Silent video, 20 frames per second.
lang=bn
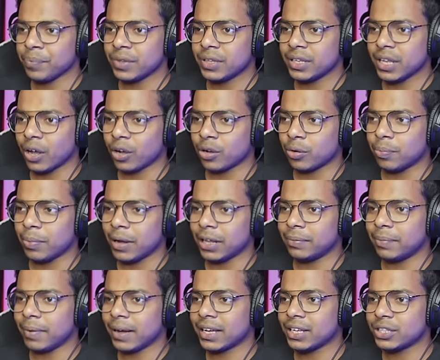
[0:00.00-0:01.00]
যাই হোক বাদ
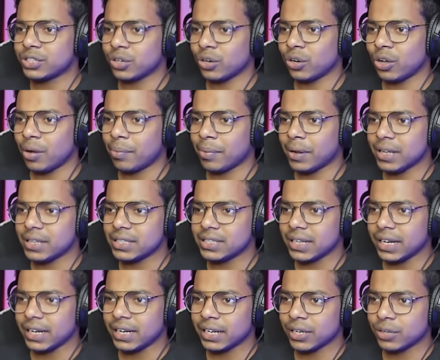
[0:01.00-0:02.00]
বাকি চলো আমরা
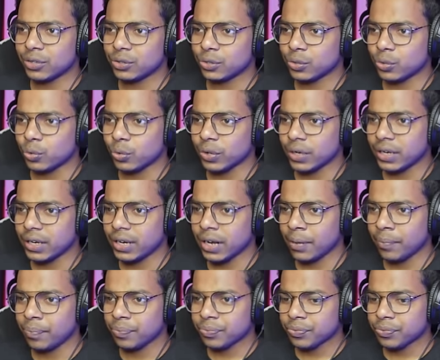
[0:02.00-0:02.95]
ইনচেন্টিংও তো করে নিলাম